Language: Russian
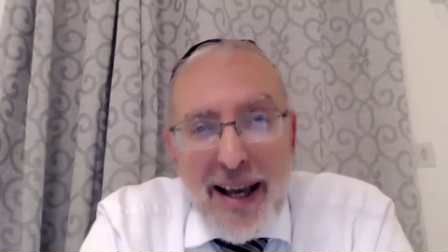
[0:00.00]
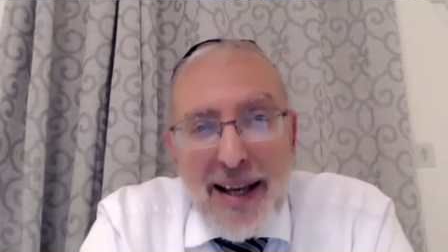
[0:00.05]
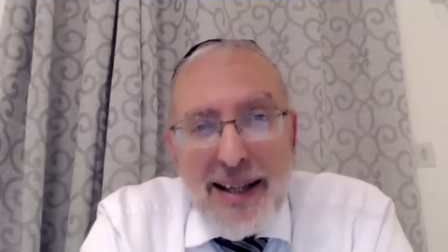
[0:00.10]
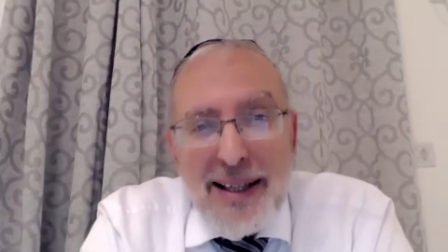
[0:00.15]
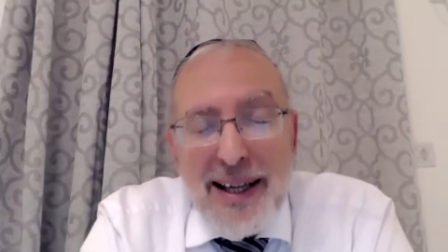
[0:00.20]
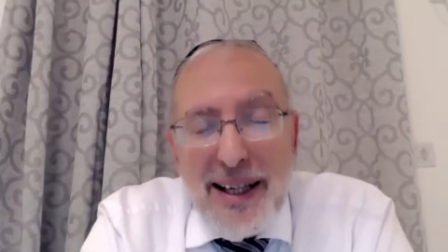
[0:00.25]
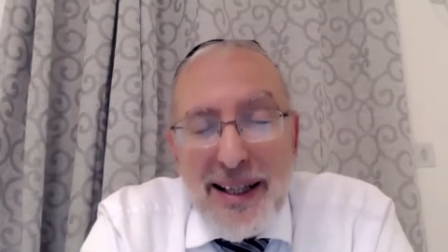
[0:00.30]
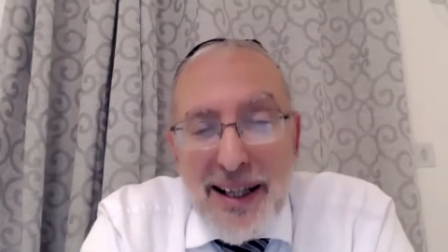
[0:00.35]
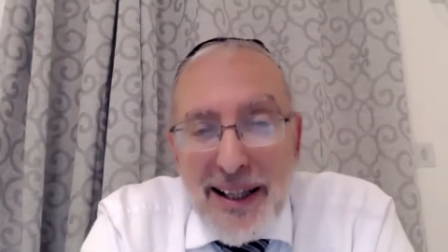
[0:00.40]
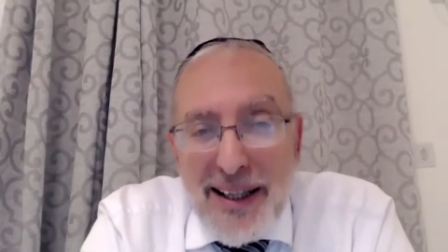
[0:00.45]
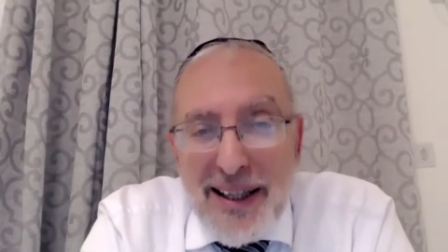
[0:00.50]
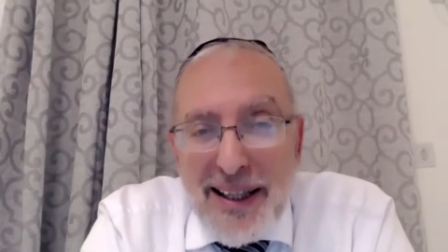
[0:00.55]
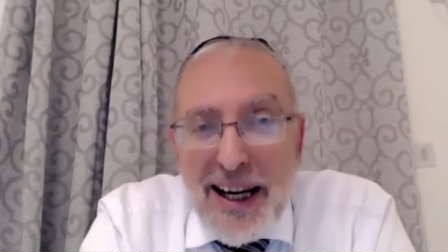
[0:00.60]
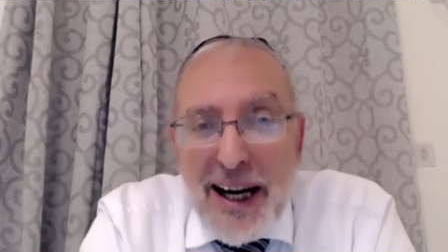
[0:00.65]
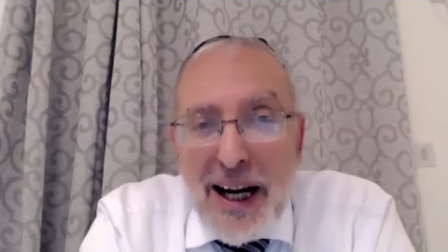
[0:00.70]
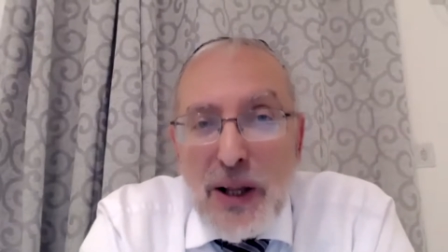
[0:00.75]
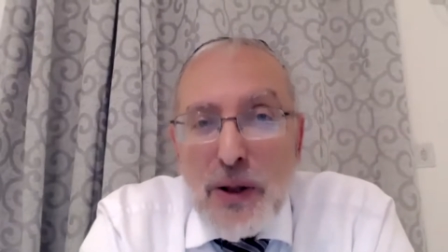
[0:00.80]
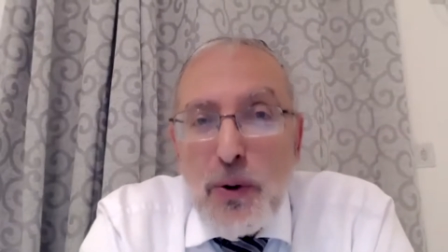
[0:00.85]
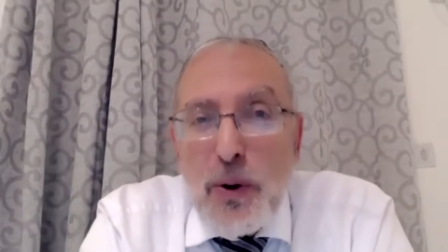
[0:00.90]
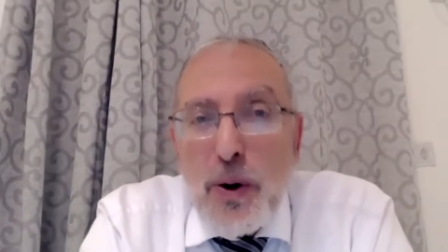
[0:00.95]
Я сказал,
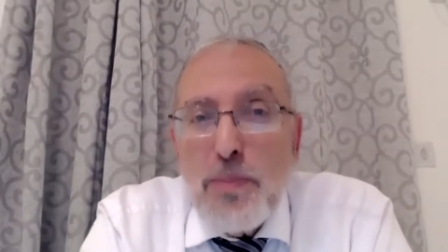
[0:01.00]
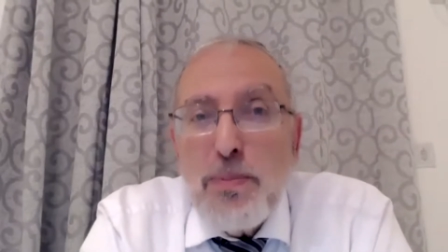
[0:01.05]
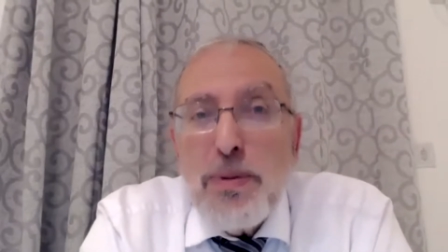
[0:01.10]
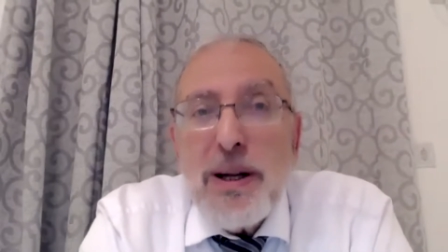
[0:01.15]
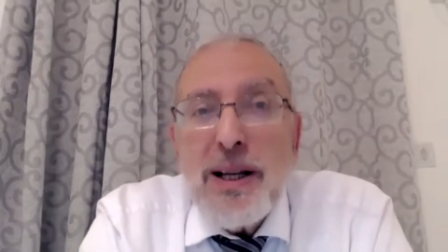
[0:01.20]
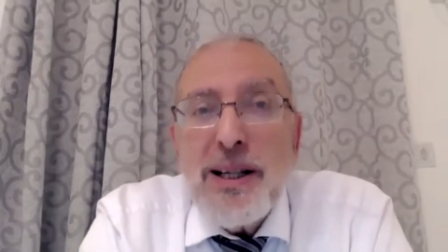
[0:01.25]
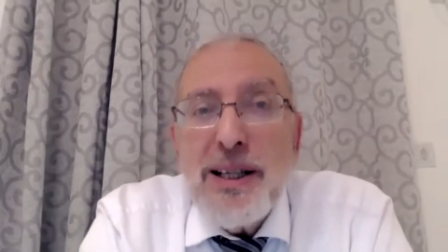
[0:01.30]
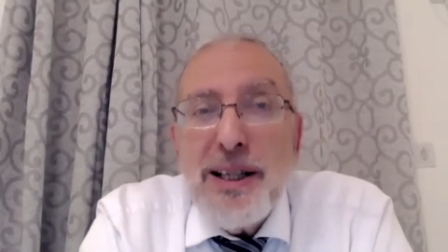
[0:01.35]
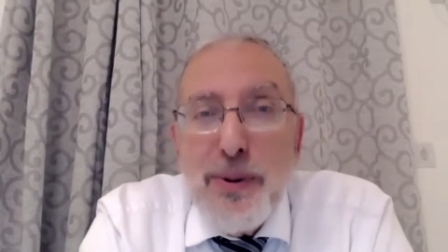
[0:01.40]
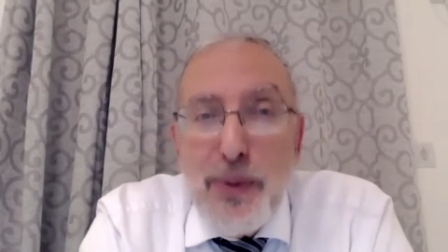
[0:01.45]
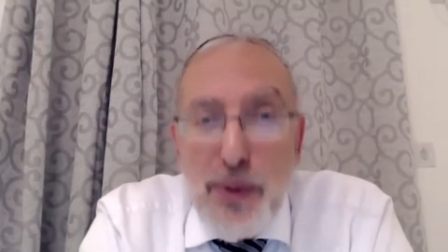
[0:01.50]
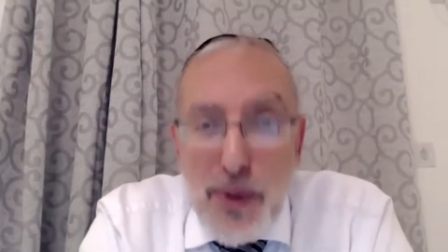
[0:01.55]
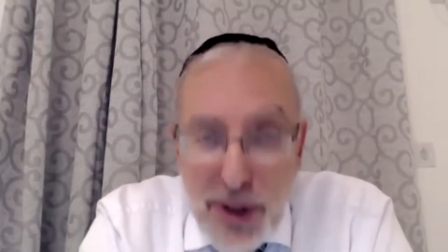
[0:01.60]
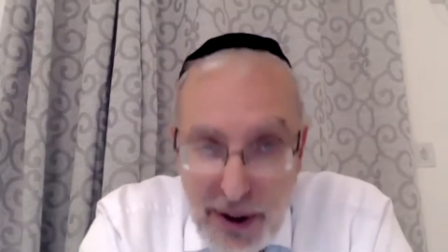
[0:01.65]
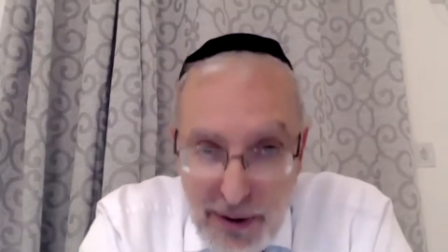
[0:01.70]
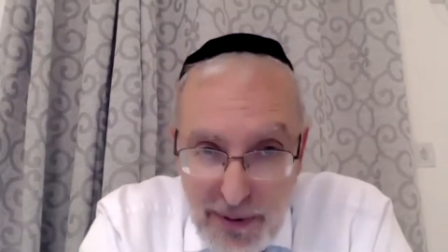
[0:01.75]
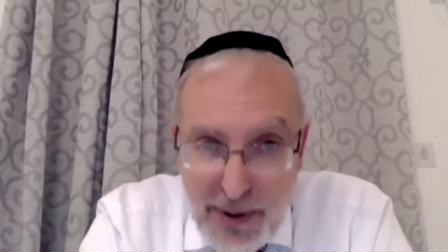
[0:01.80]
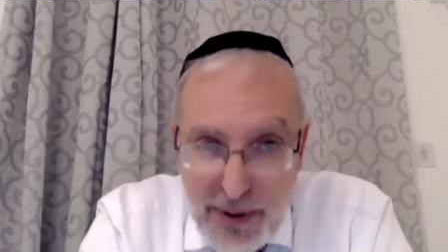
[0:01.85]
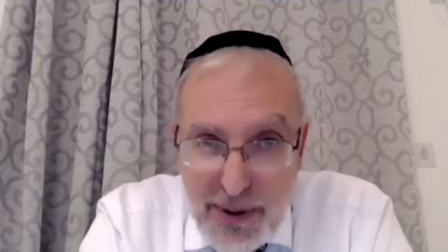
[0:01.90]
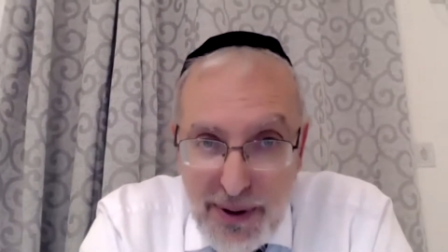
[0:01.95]
те, которые
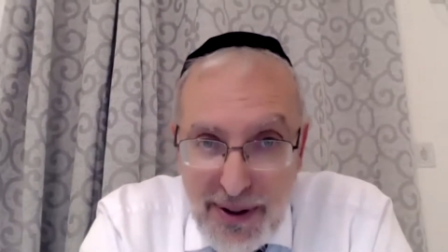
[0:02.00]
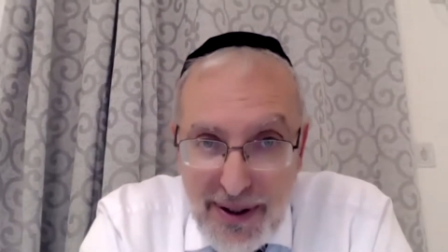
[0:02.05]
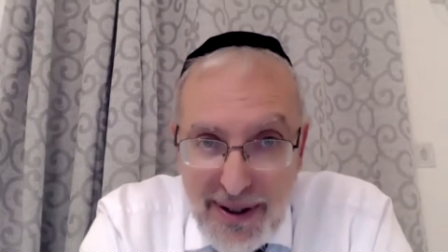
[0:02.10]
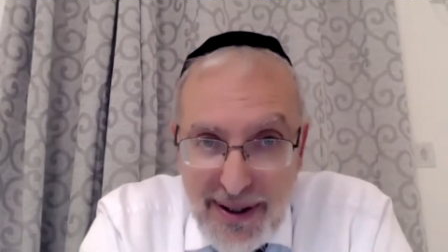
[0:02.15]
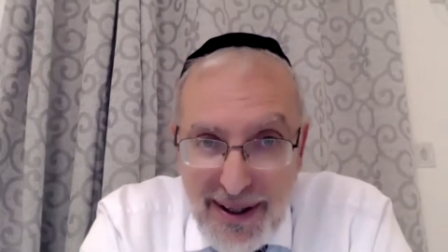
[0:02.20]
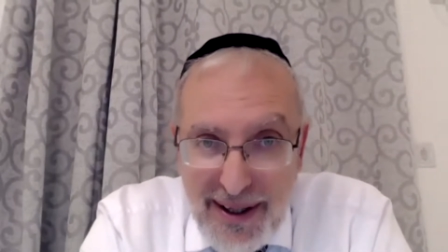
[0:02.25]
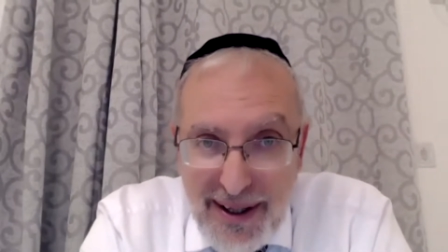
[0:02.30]
прослушивают,